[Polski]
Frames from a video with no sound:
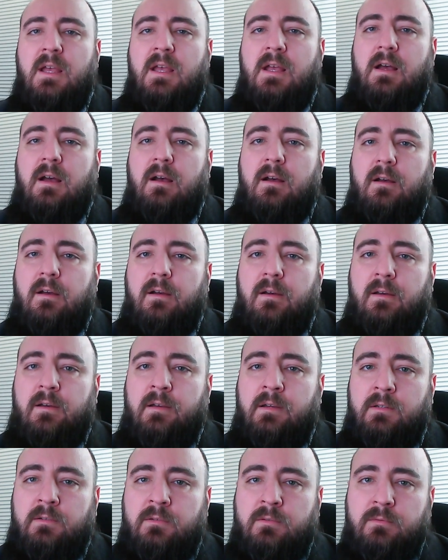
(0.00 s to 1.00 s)
e,
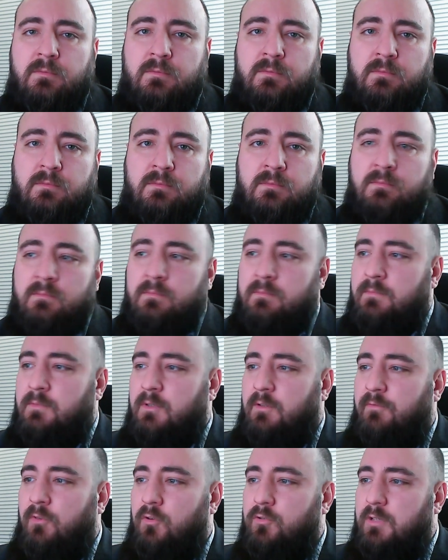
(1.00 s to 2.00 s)
mm,
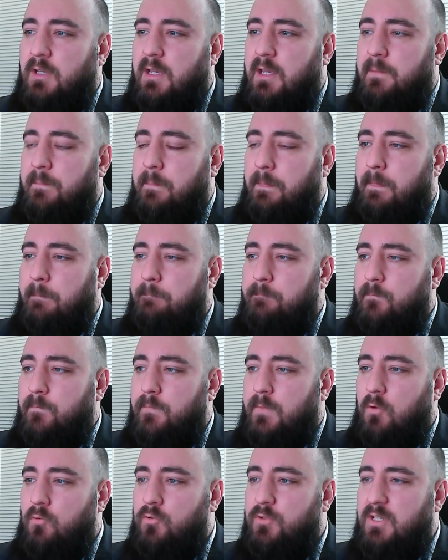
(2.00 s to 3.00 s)
kwotę
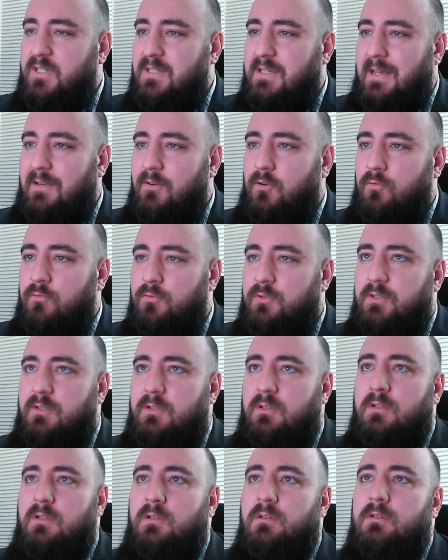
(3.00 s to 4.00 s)
uzyskaną
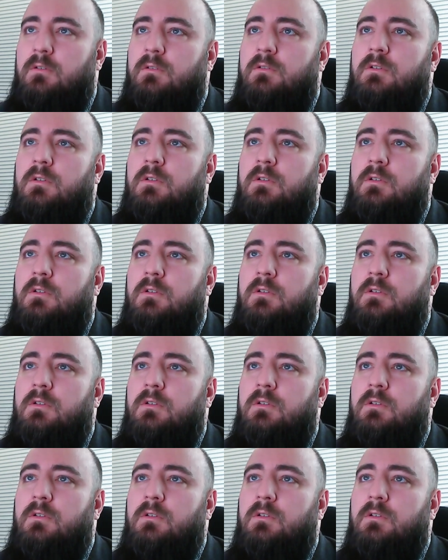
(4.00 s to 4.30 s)
z,